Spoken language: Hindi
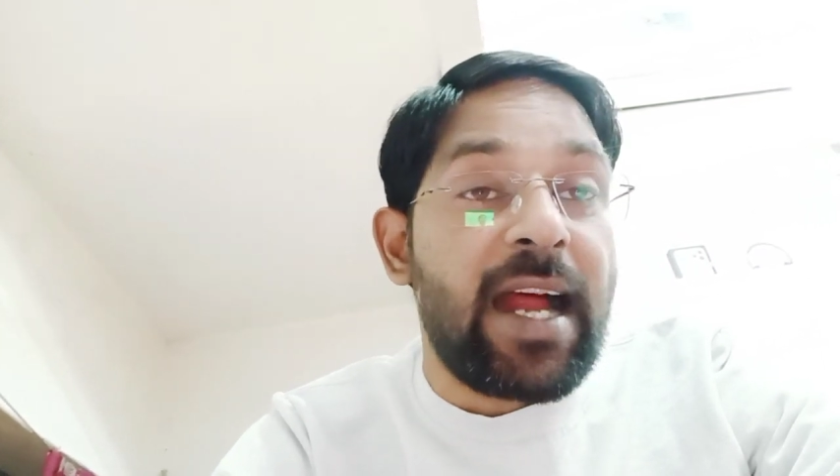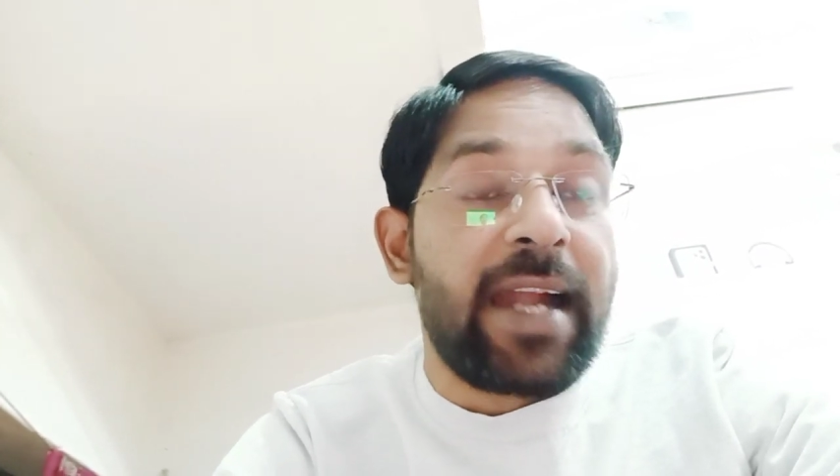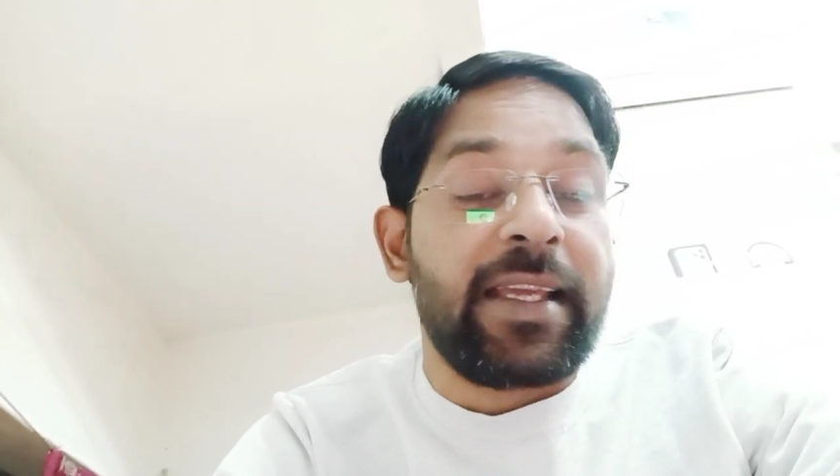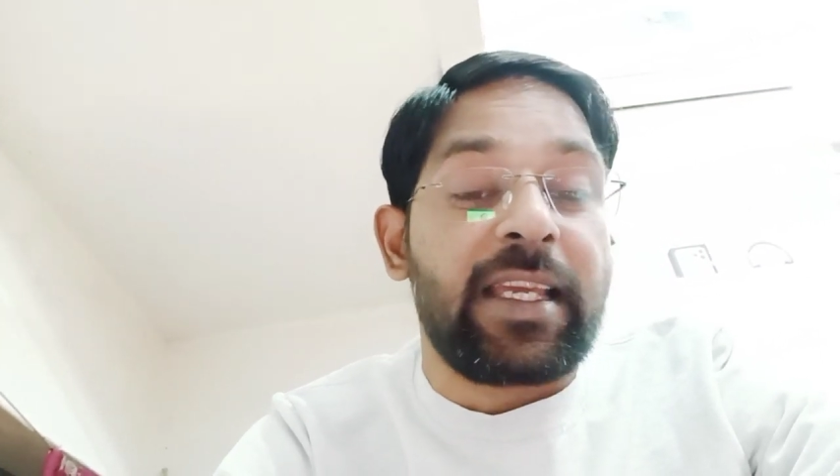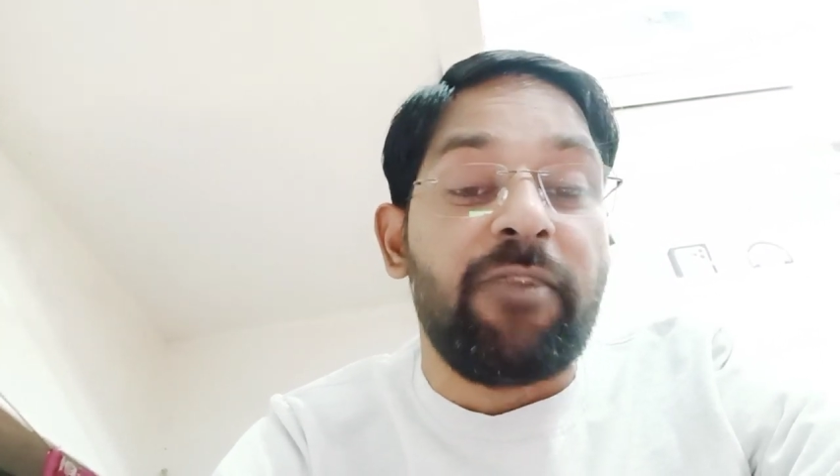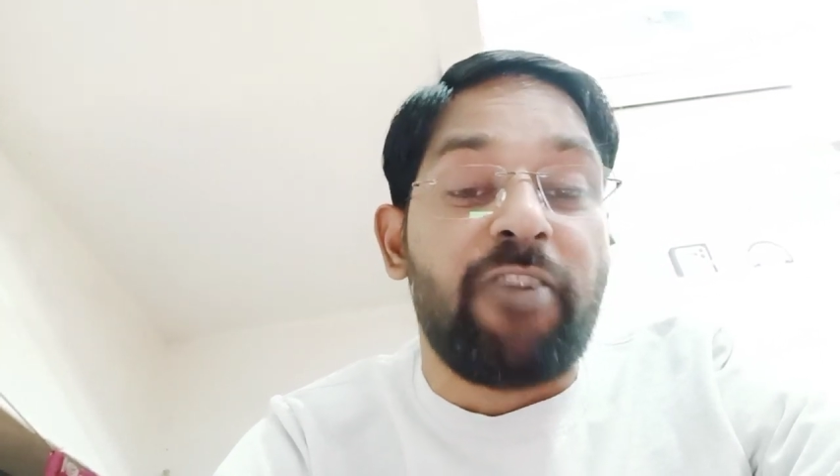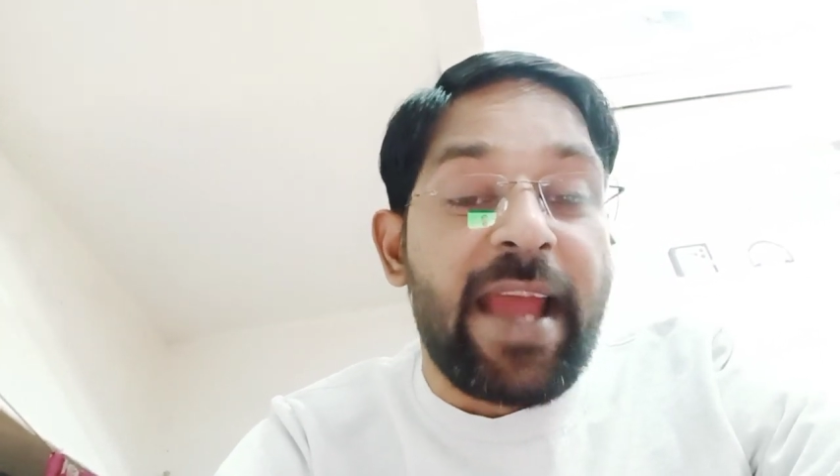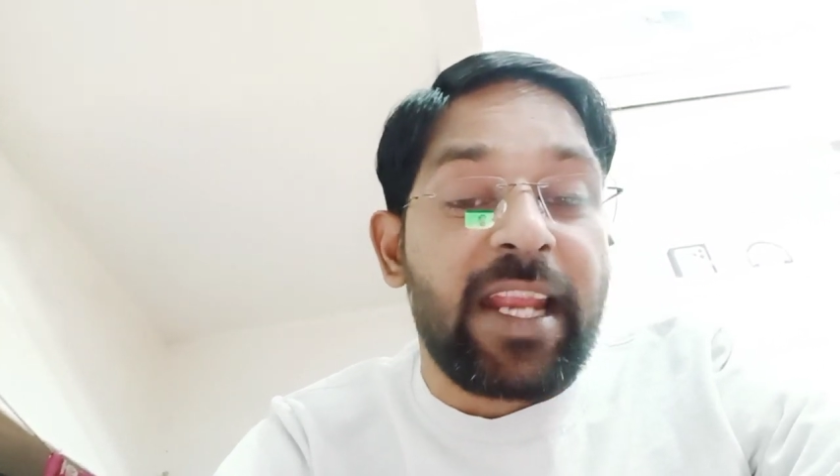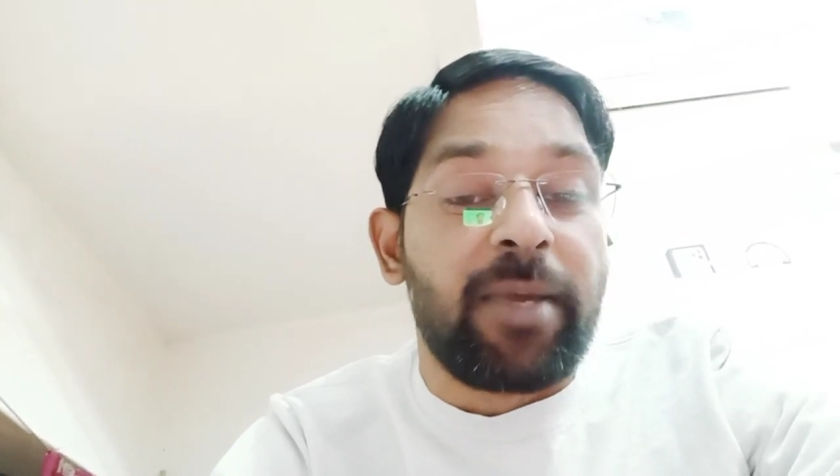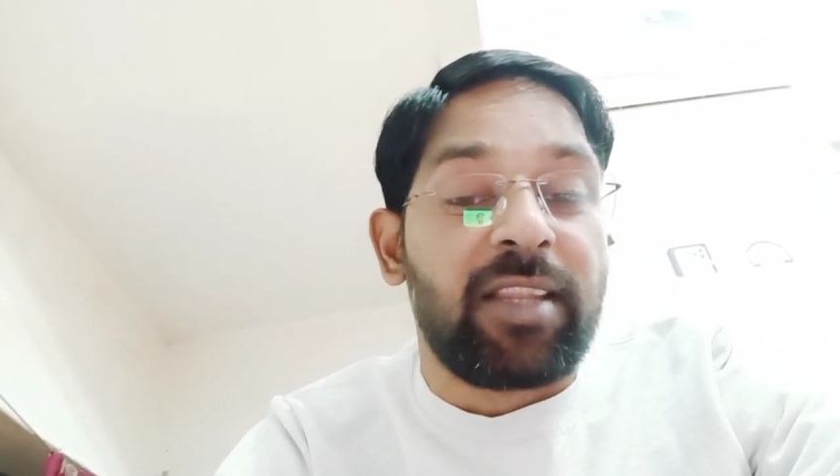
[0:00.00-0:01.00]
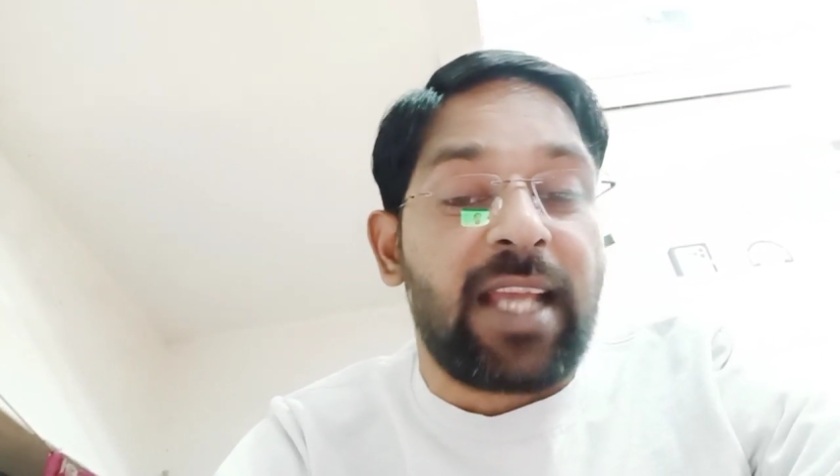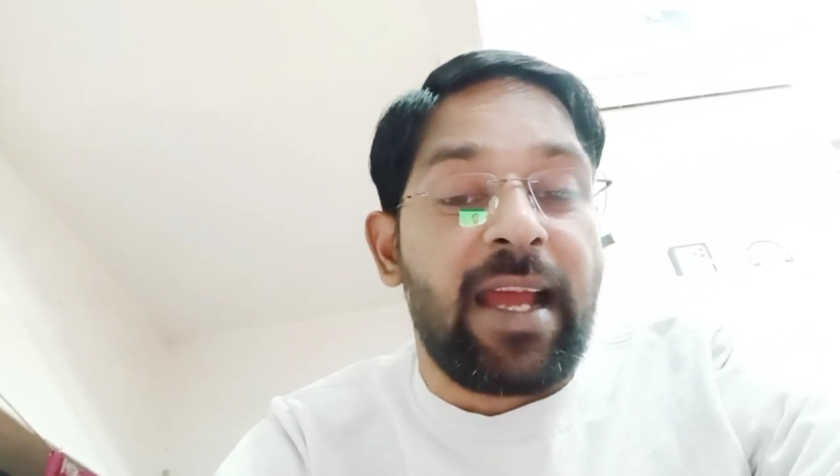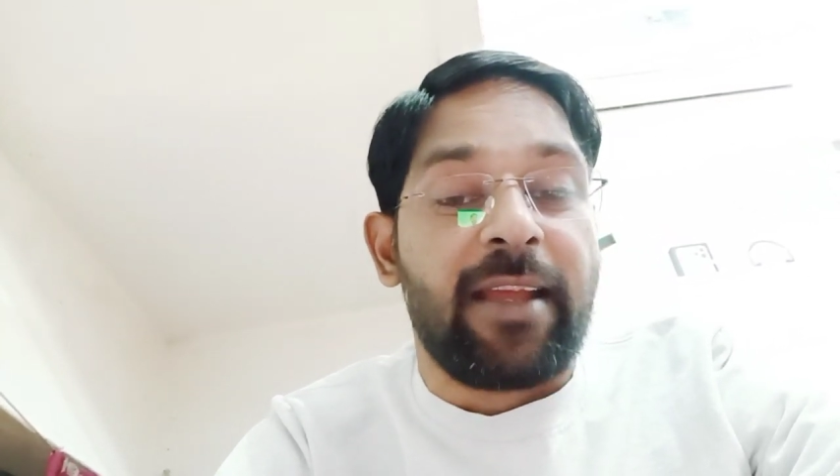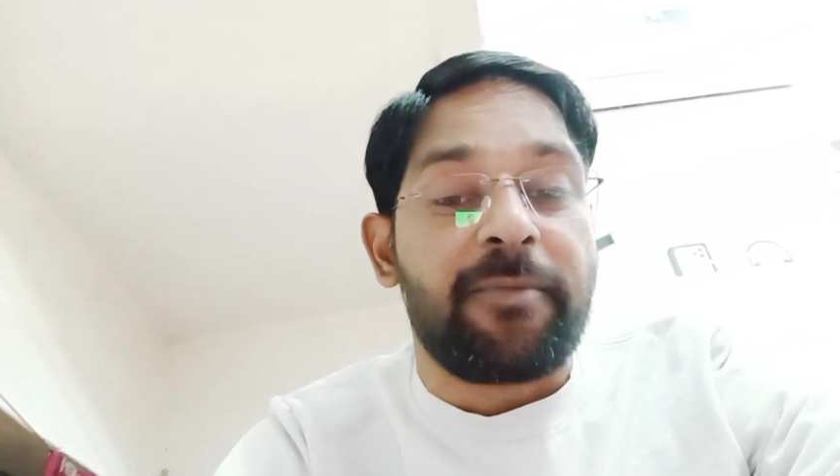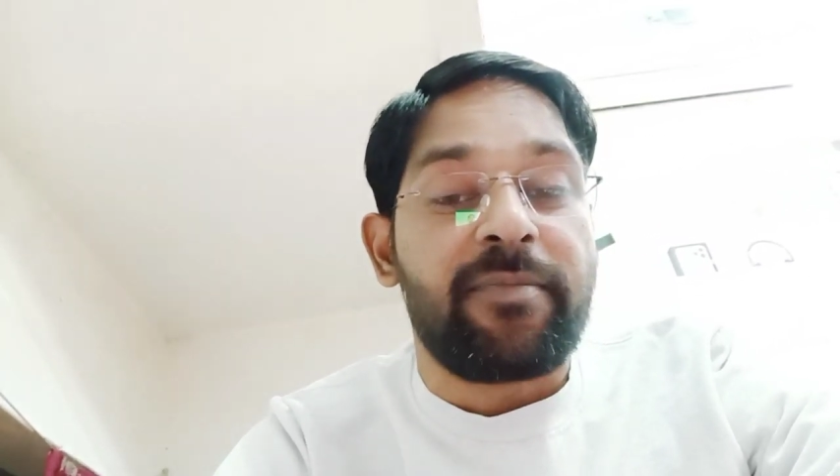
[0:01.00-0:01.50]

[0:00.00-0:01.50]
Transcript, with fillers: गाड़ी की वायरिंग बनता है